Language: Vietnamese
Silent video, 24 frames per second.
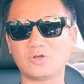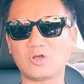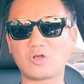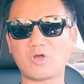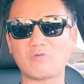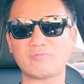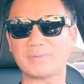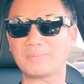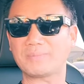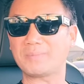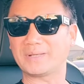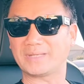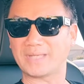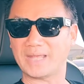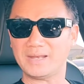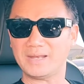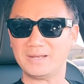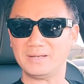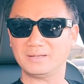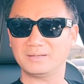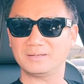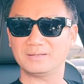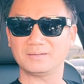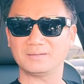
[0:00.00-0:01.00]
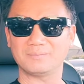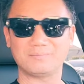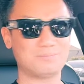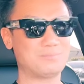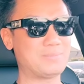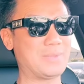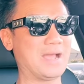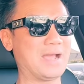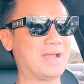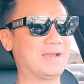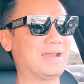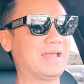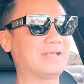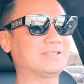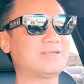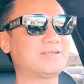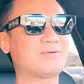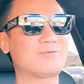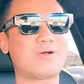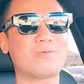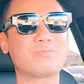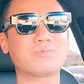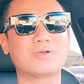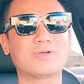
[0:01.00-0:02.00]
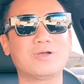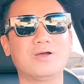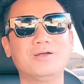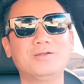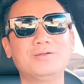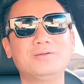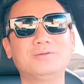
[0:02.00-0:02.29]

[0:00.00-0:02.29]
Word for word: covid 19 mà lại sao không có